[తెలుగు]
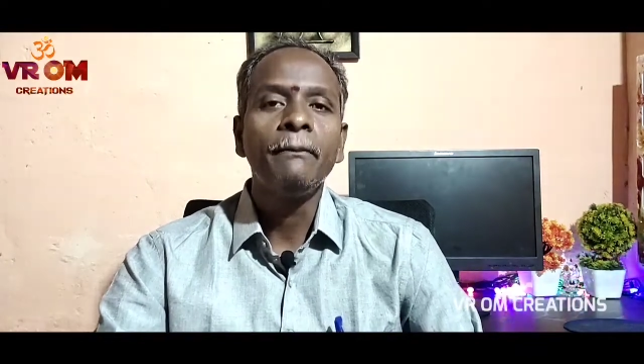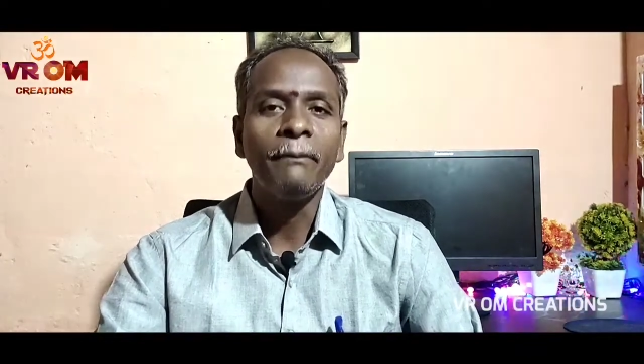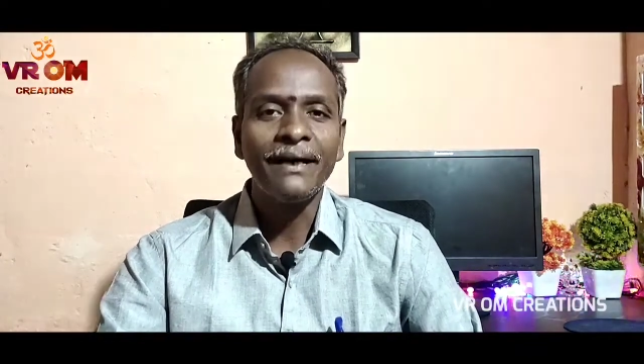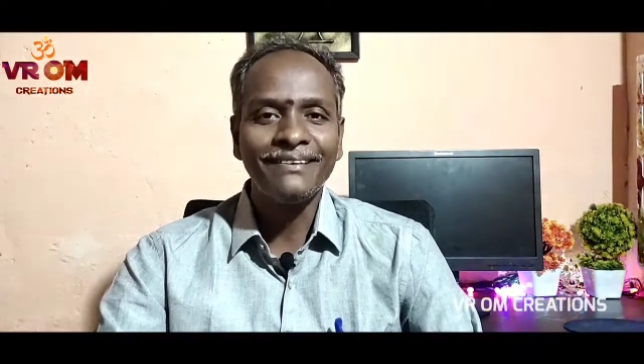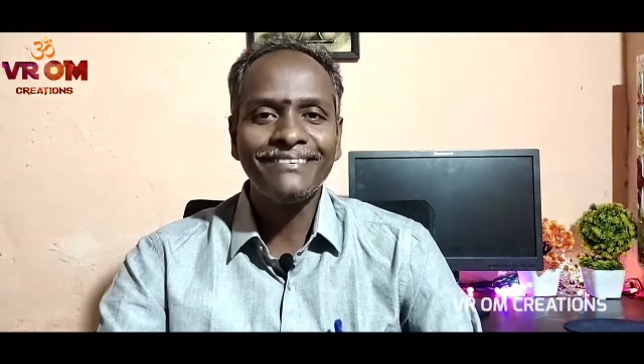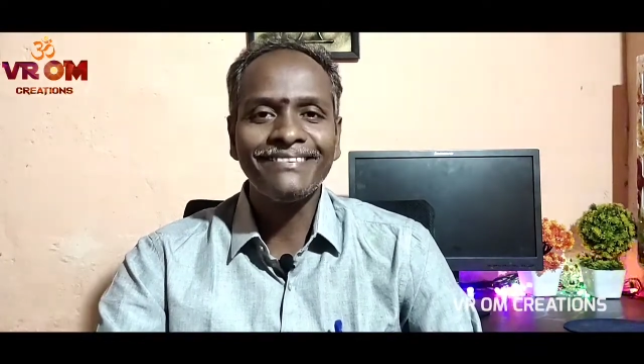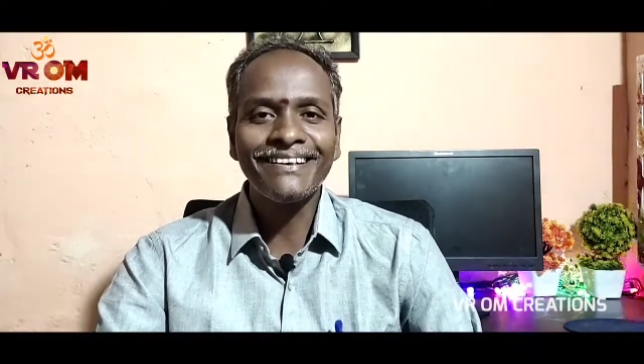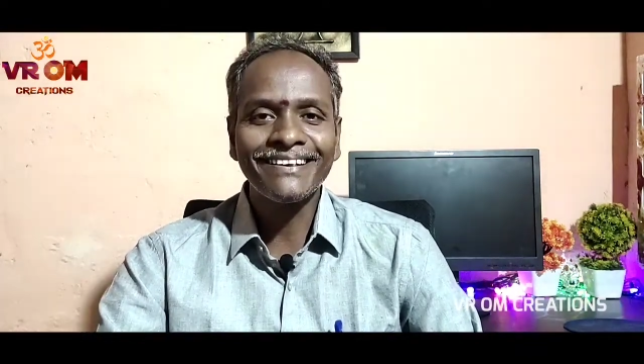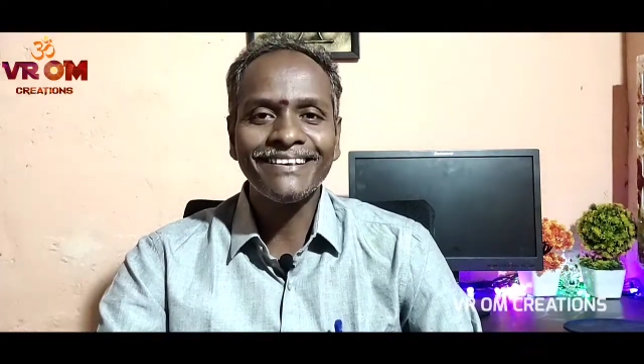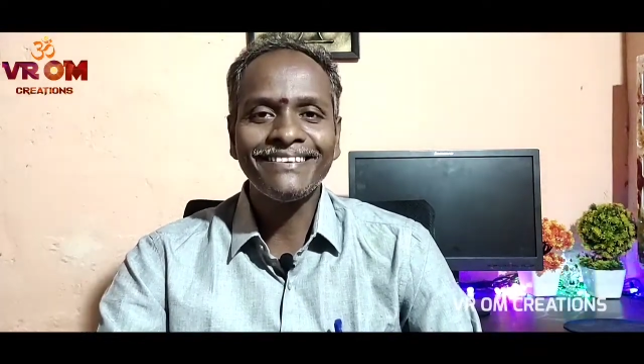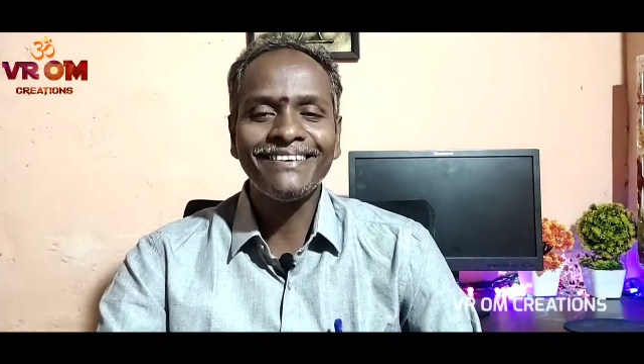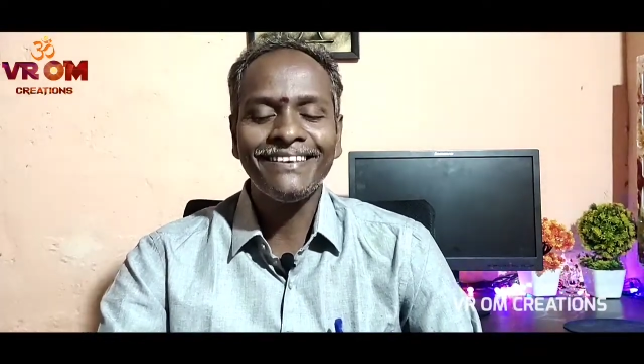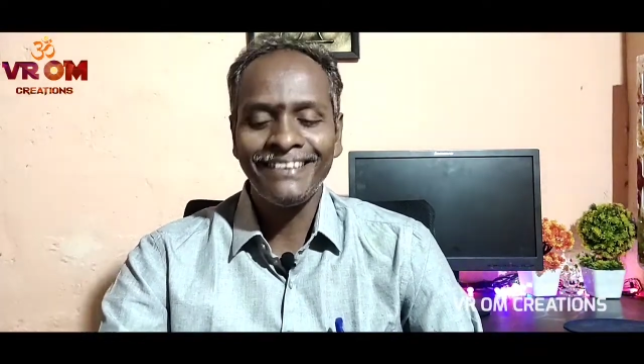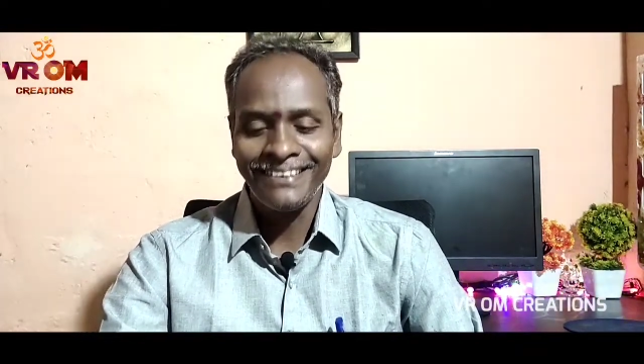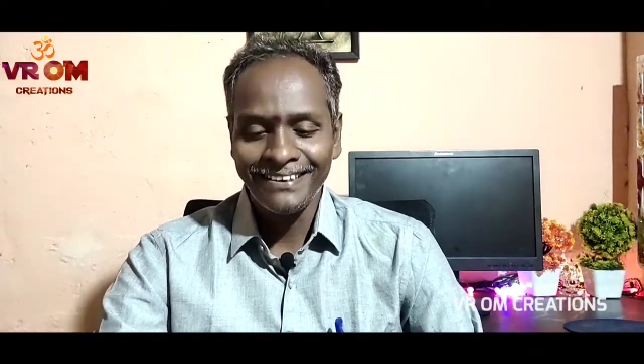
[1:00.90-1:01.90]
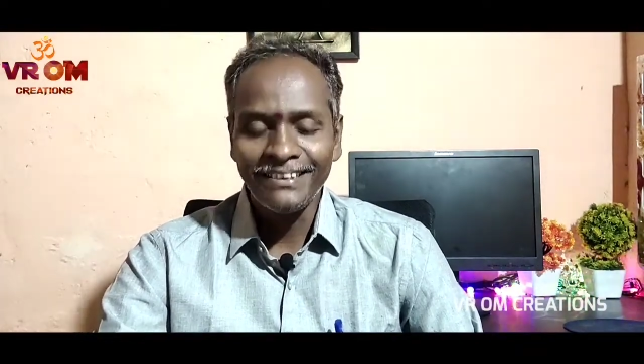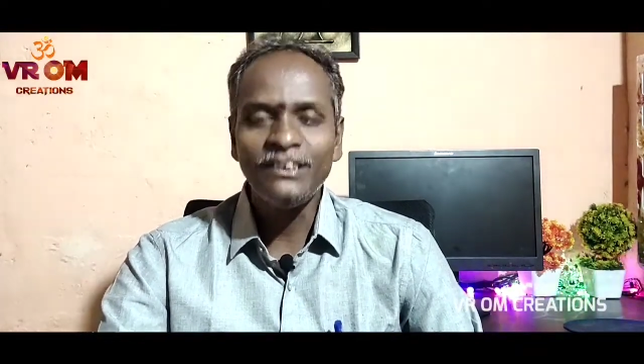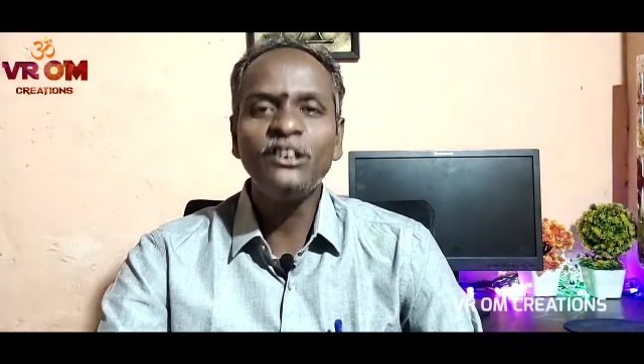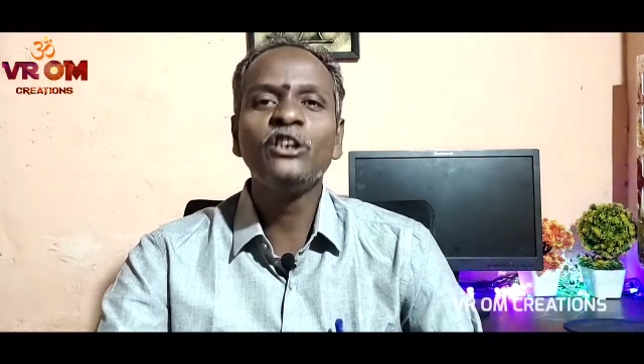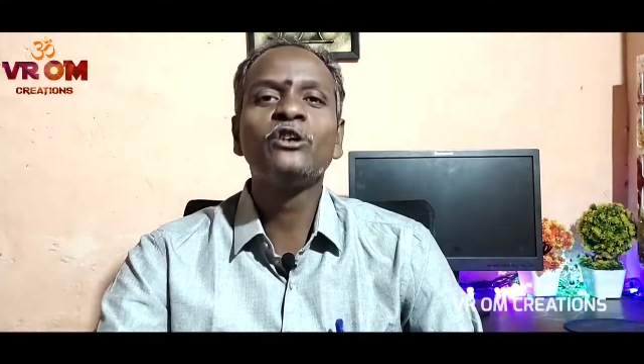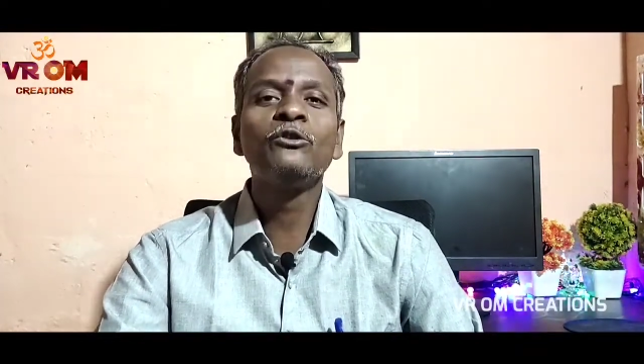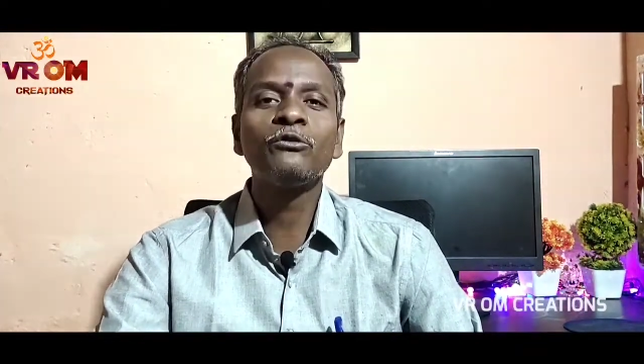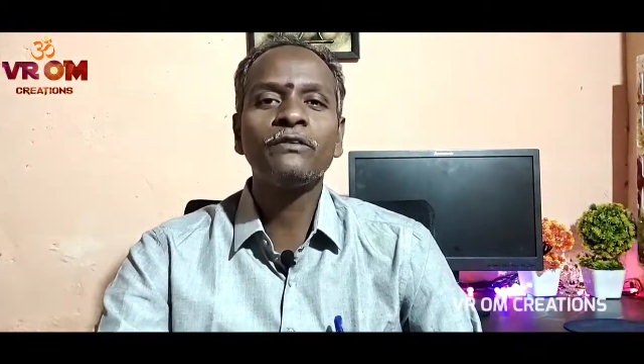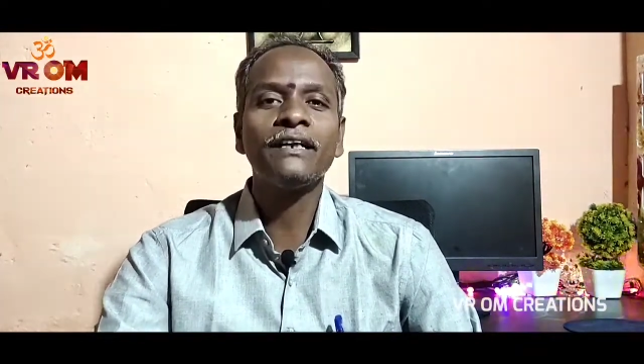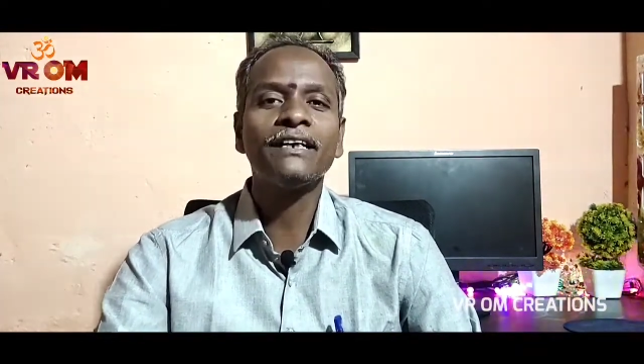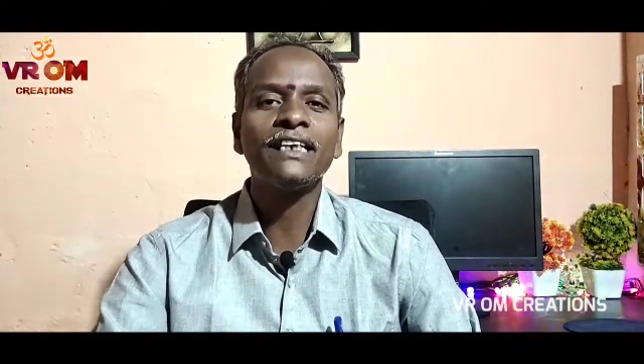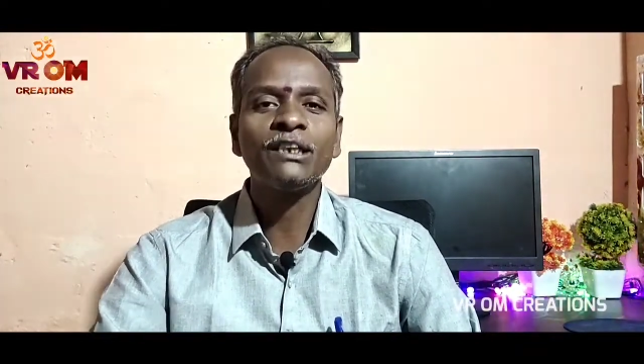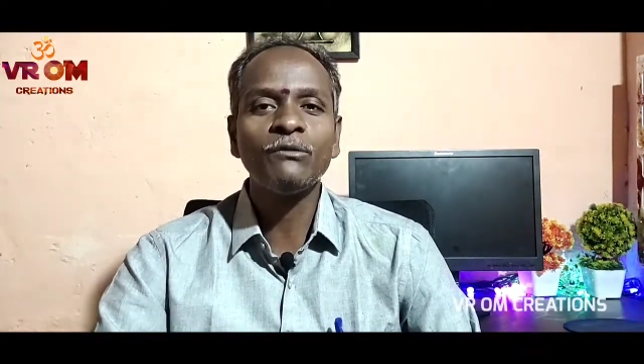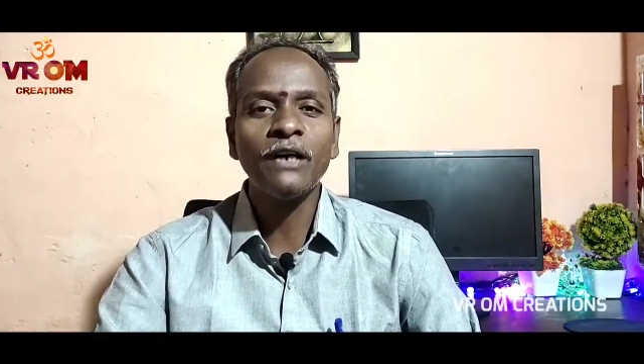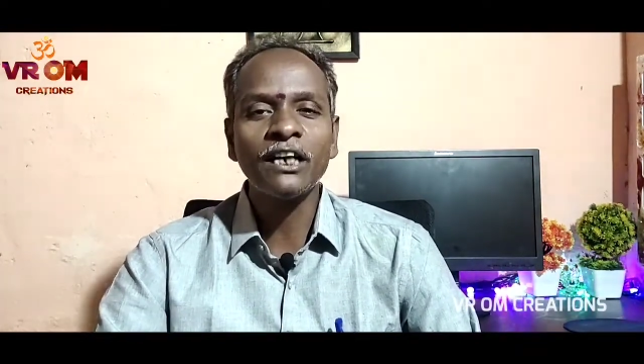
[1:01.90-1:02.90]
మధ్యతరగతి దిగువ
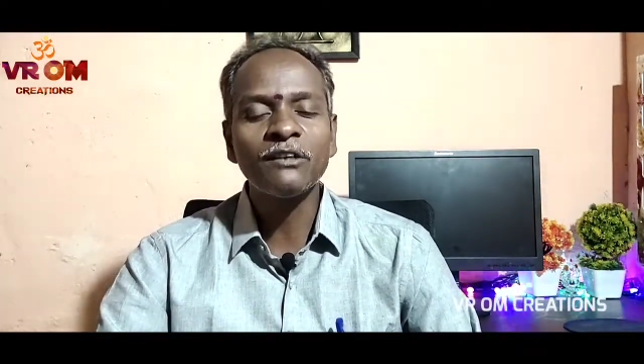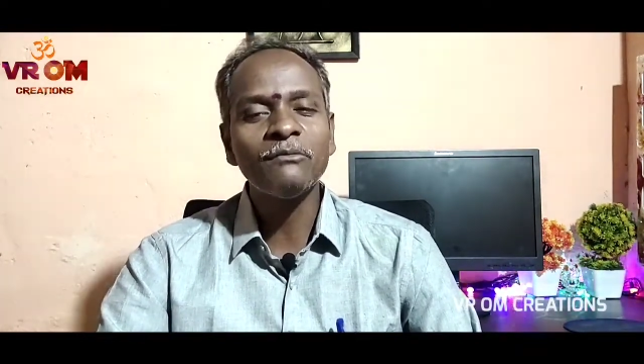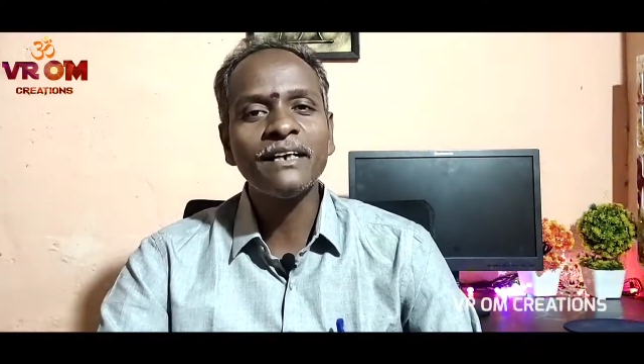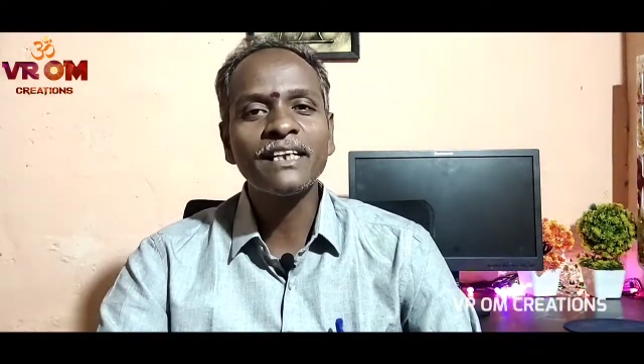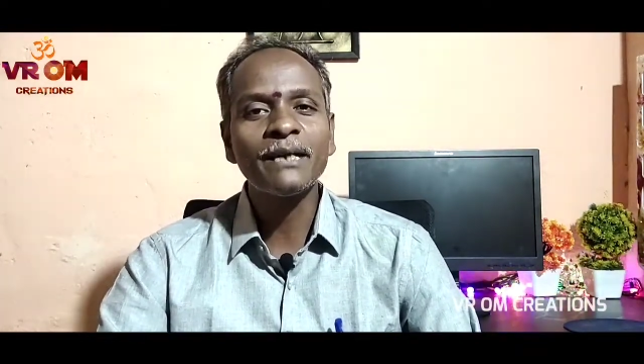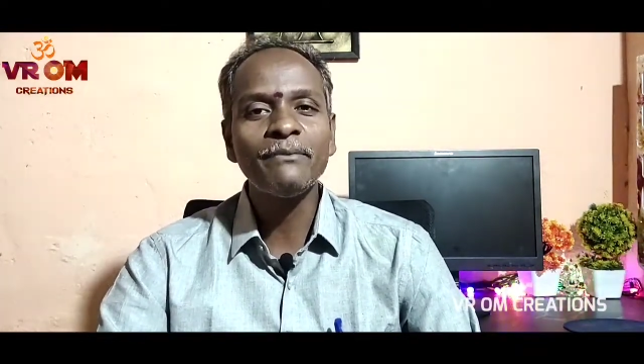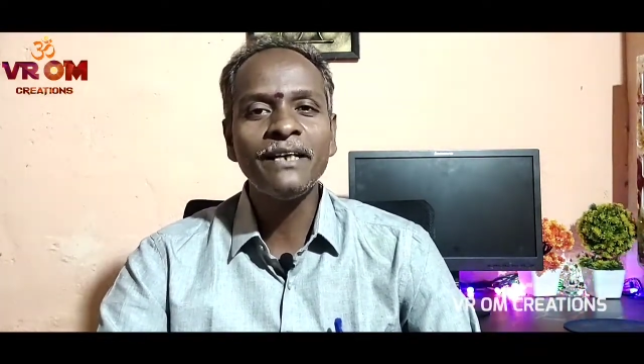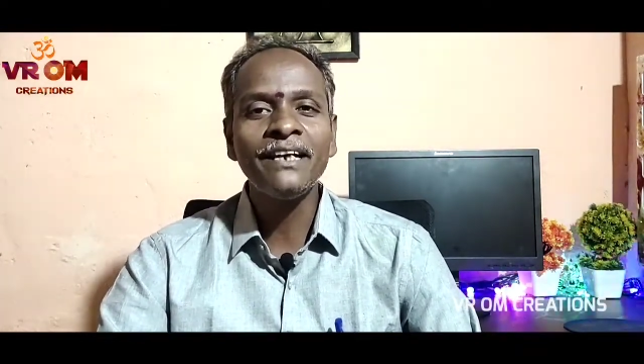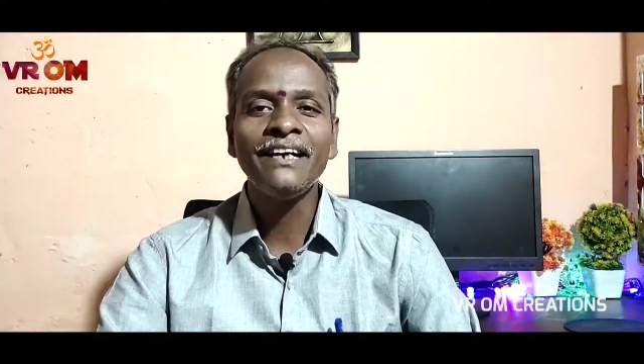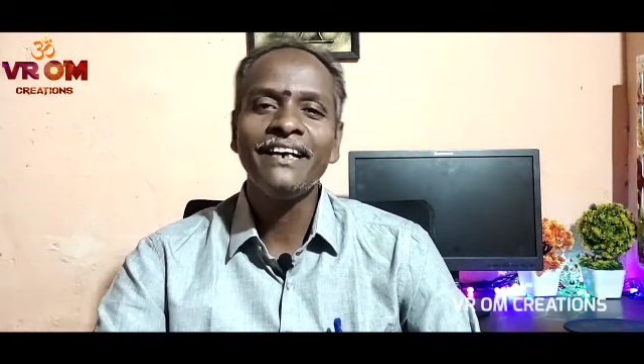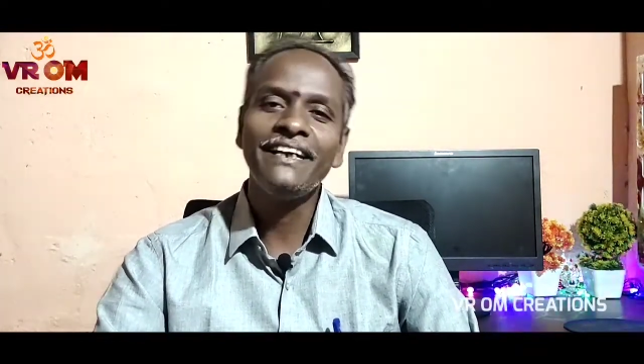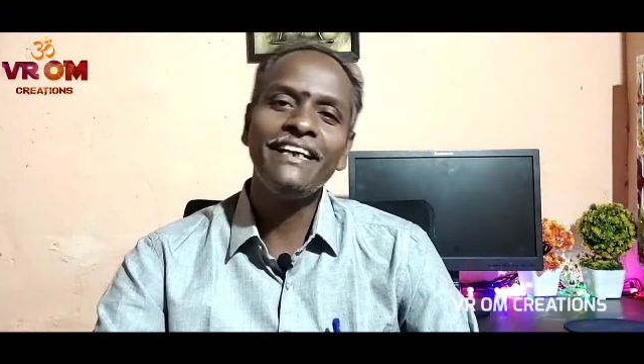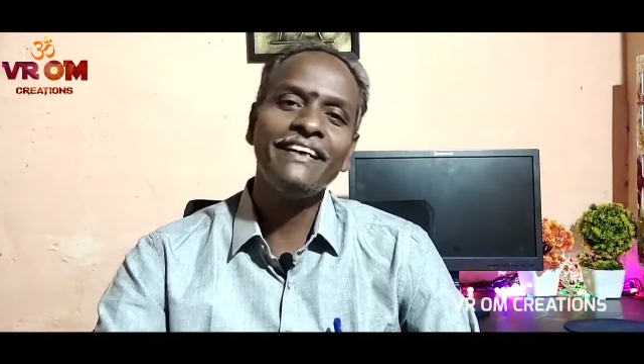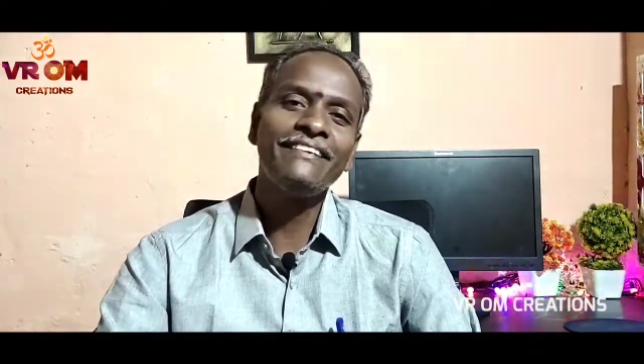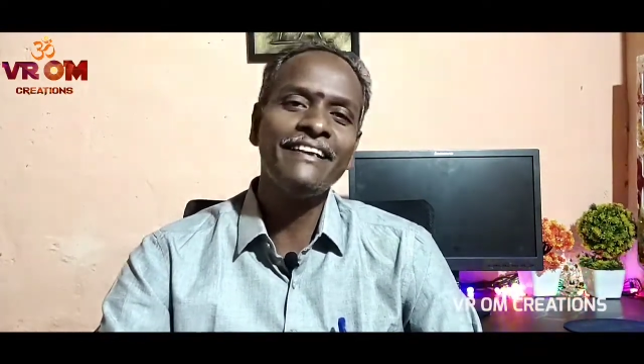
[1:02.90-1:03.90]
తరగతి వాళ్ళకి మాత్రమే నేను